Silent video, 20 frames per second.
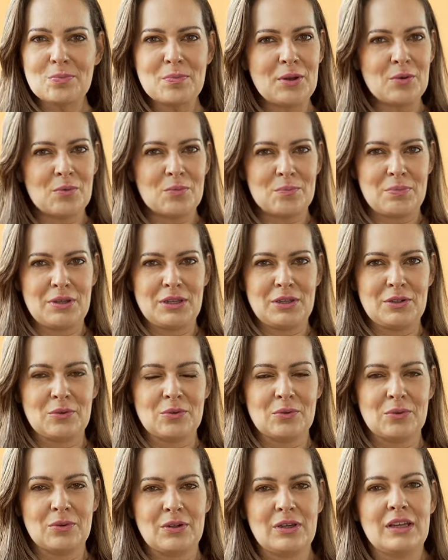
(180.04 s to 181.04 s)
meu
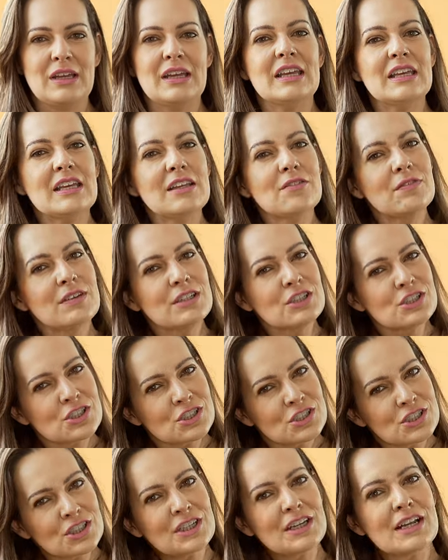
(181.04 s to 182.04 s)
umbigo. E
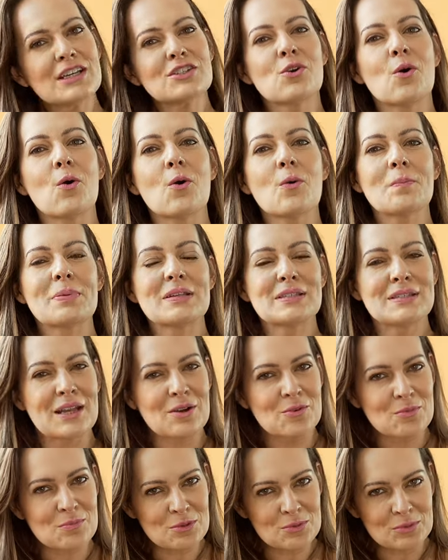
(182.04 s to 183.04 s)
vestir as roupas
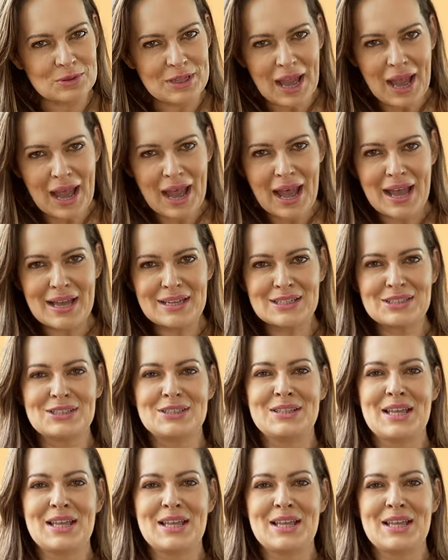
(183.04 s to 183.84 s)
da humildade,